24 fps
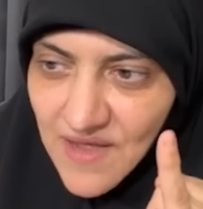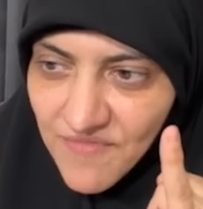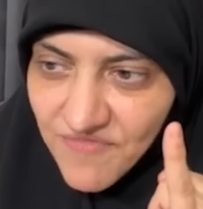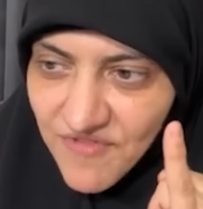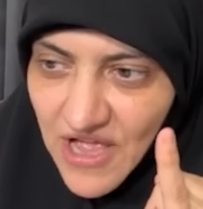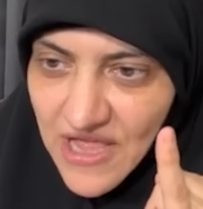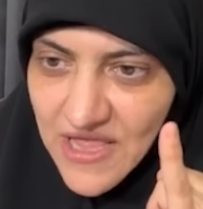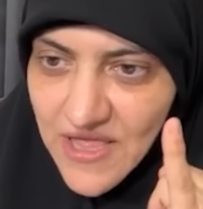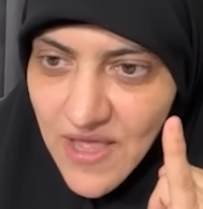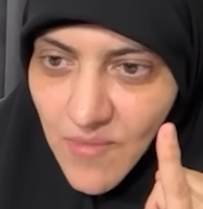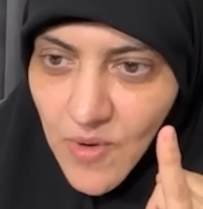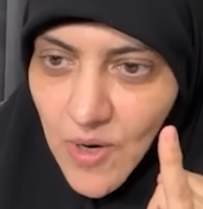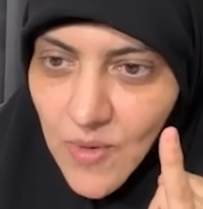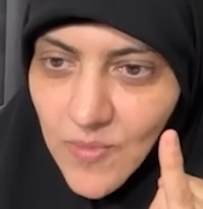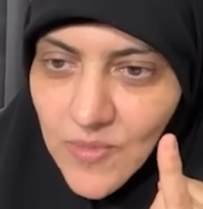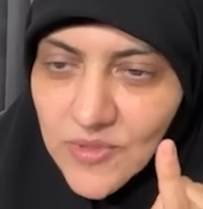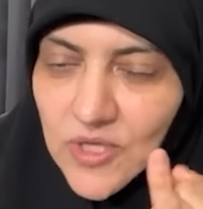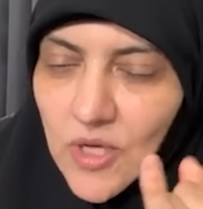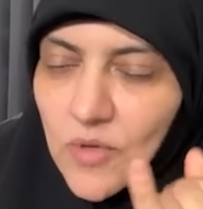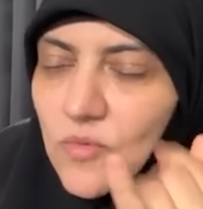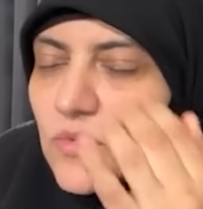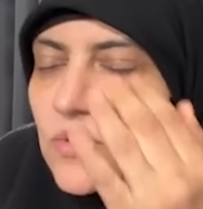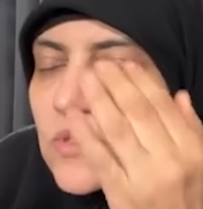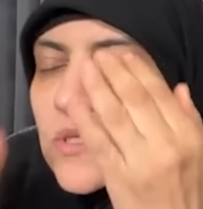في ايام
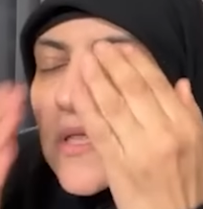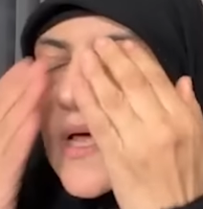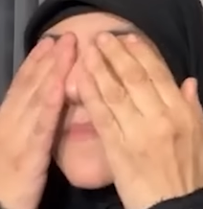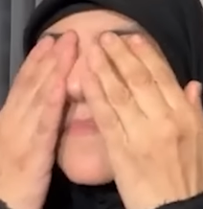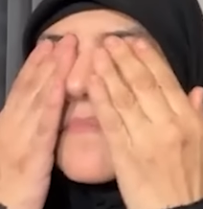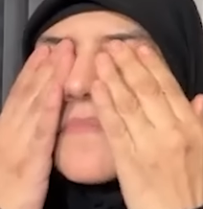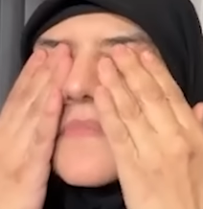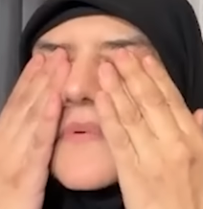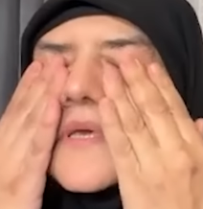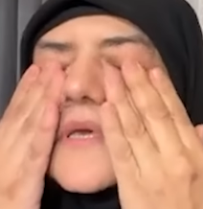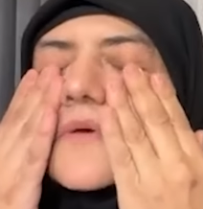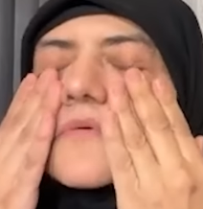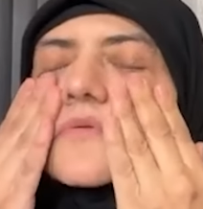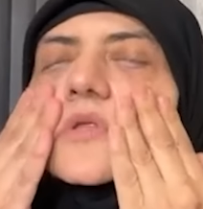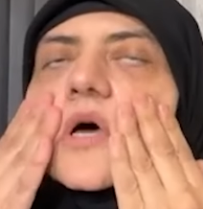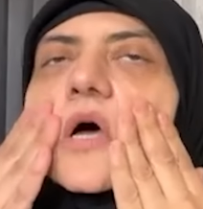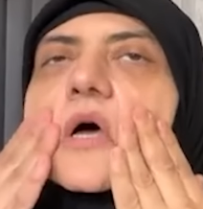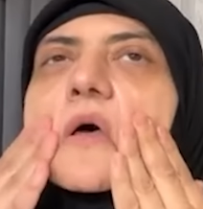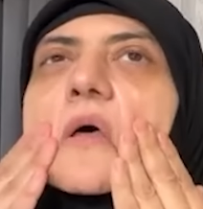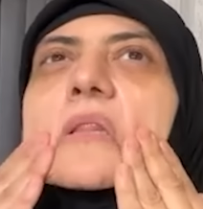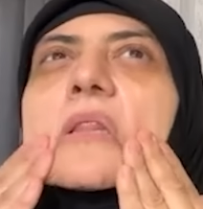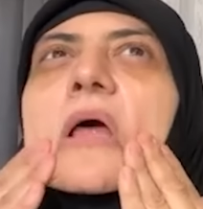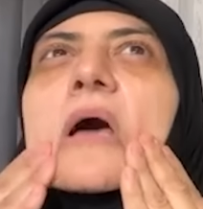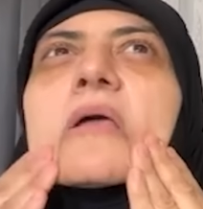رمضان وتبكي
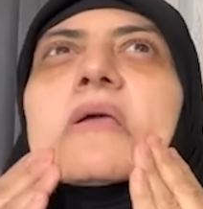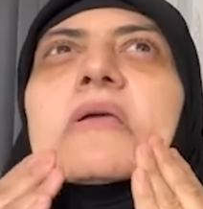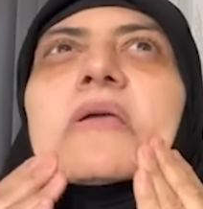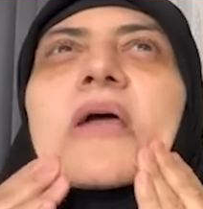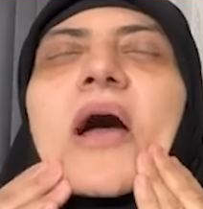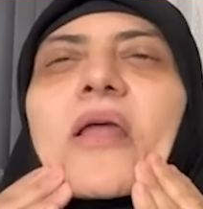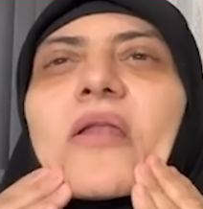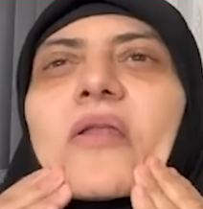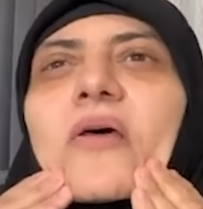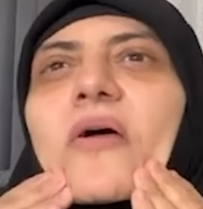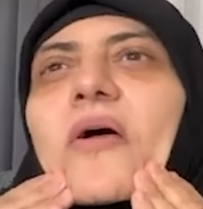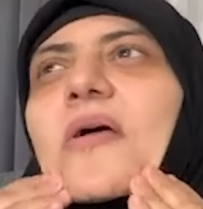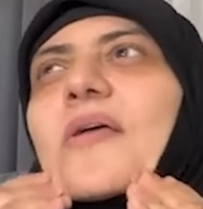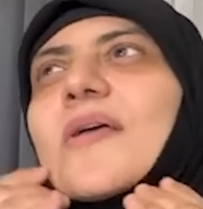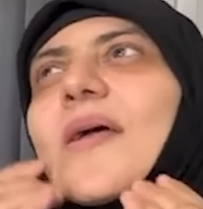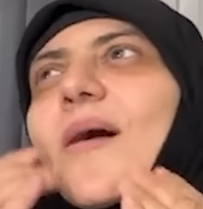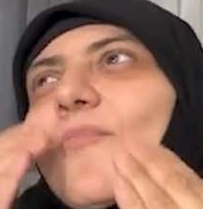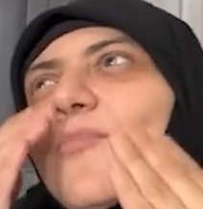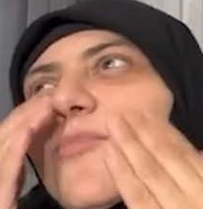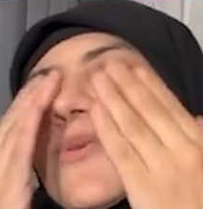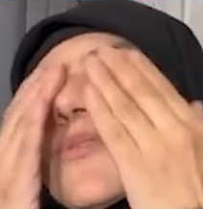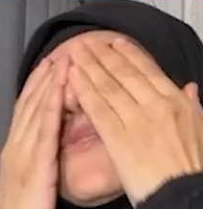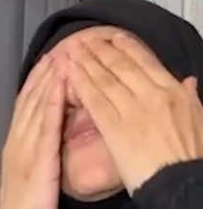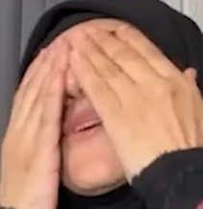وتضيع
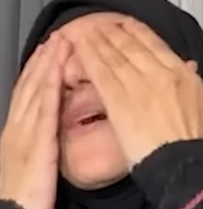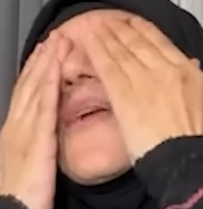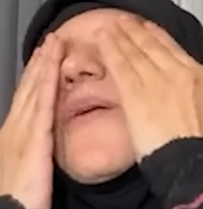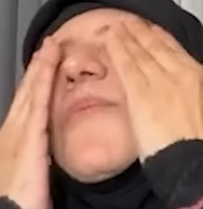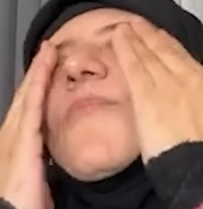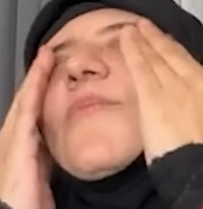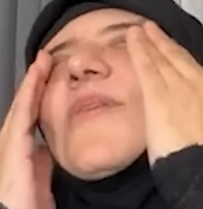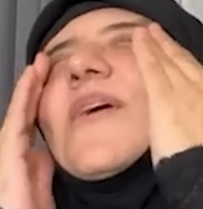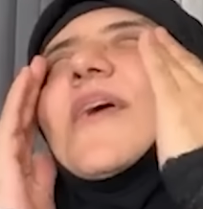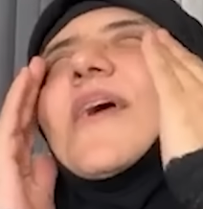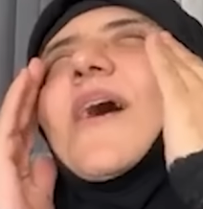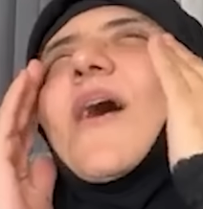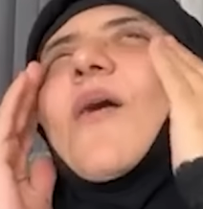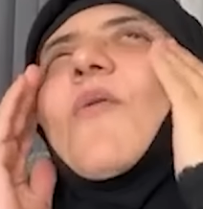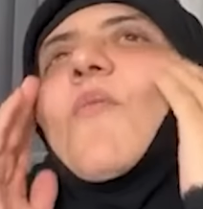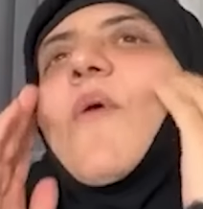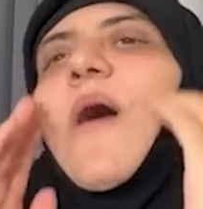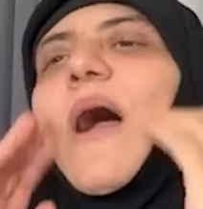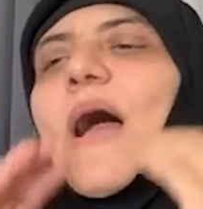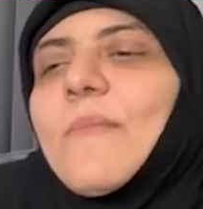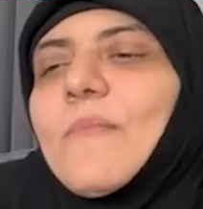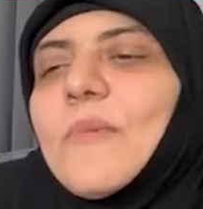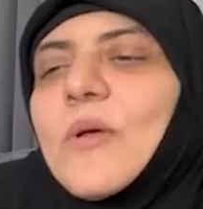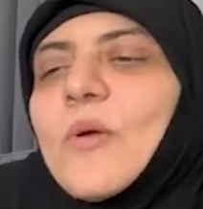القيم والتراويح
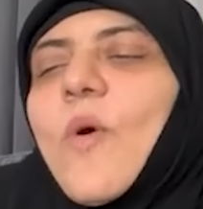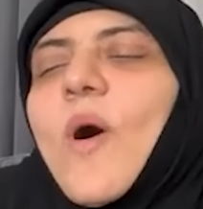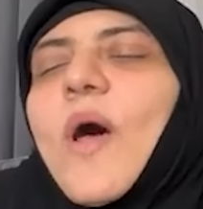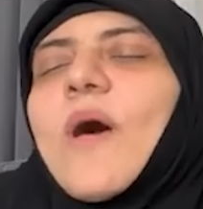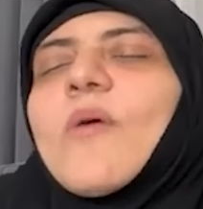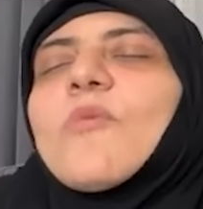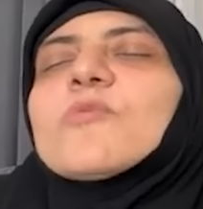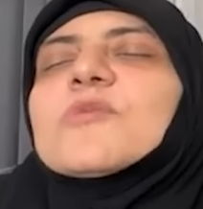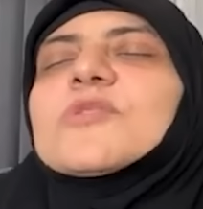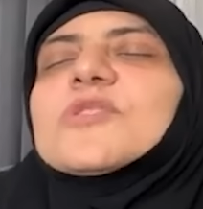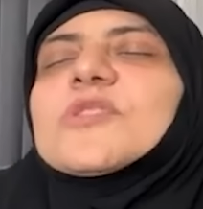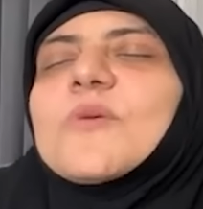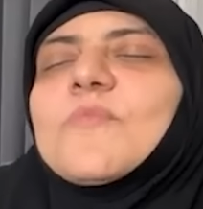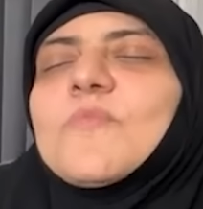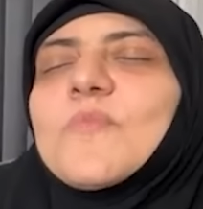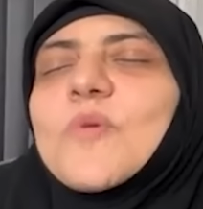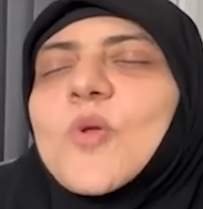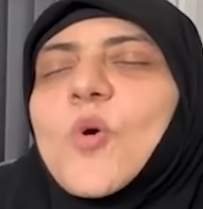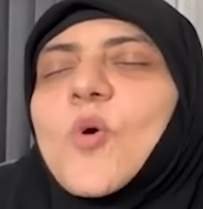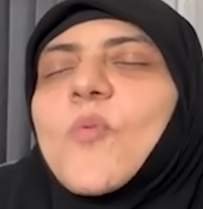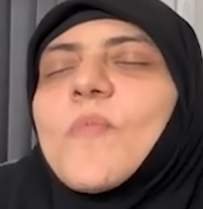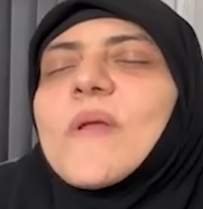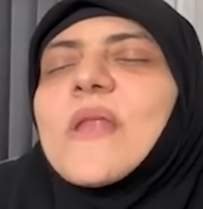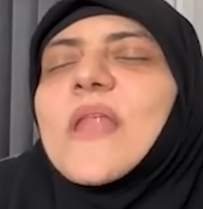واعمل واقسم
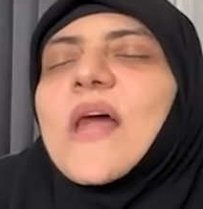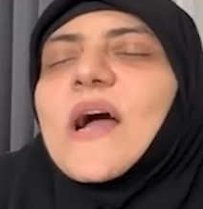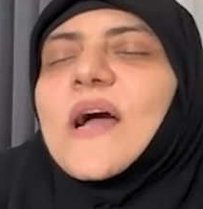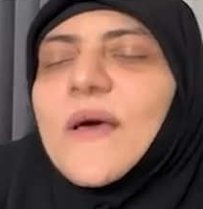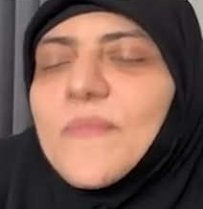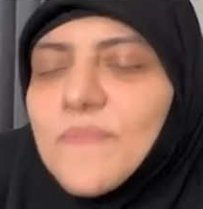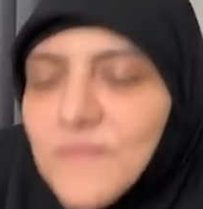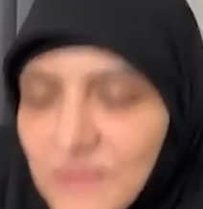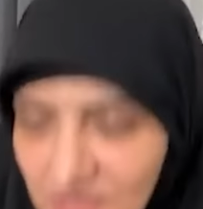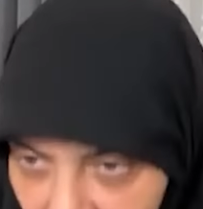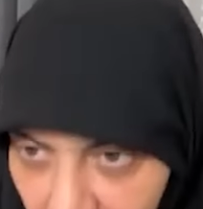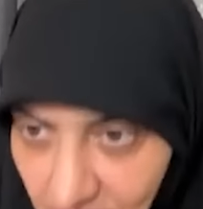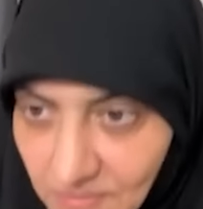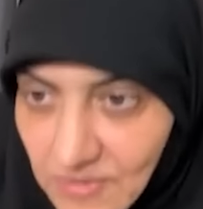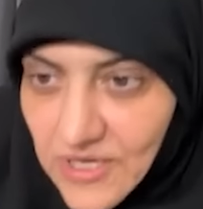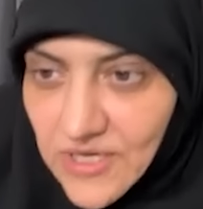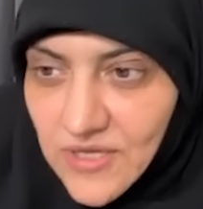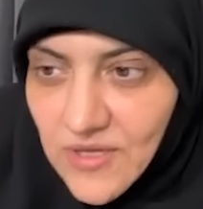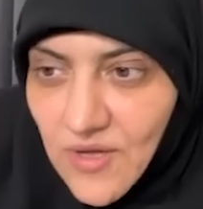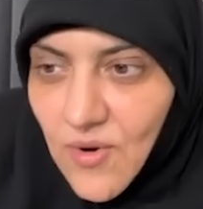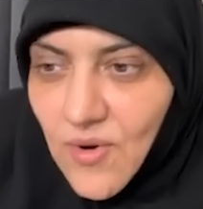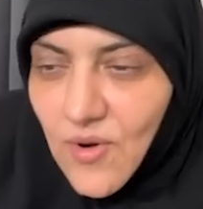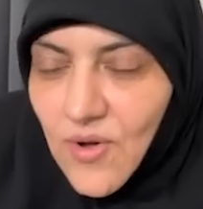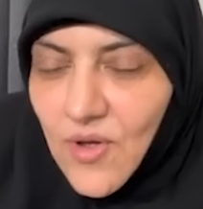لكم بالله كانت بتعمل
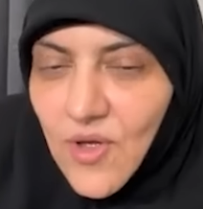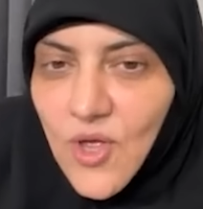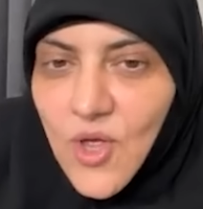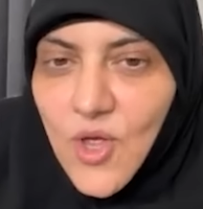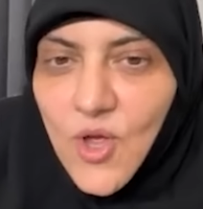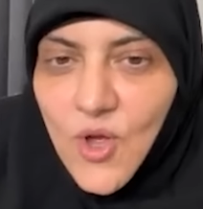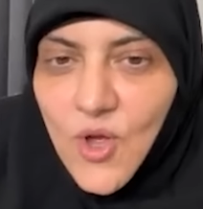كده اهو